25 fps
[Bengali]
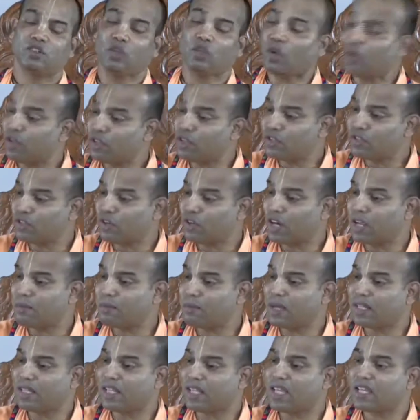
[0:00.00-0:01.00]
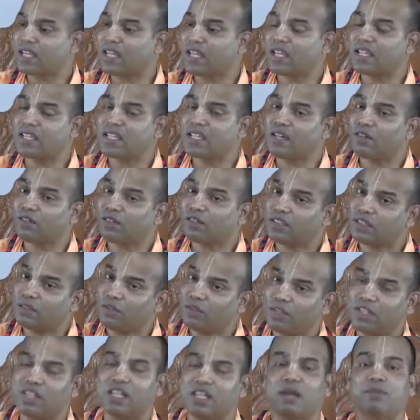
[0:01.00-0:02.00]
তখন জগাই মাধাইকে গিয়েতে
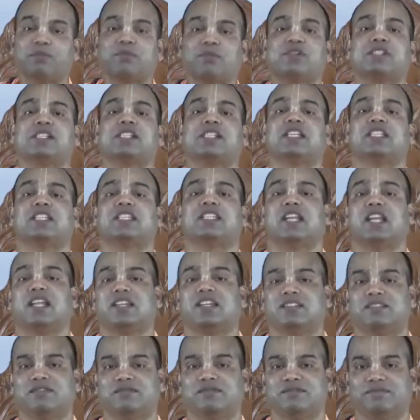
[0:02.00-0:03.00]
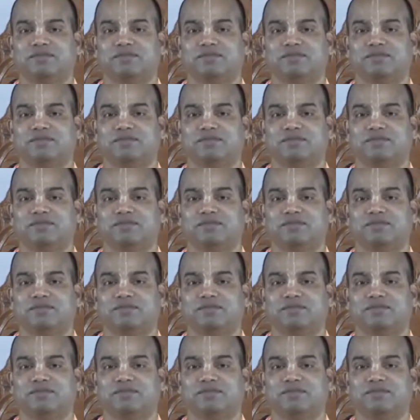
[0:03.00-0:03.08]
হরিনাম করিয়েছিলেন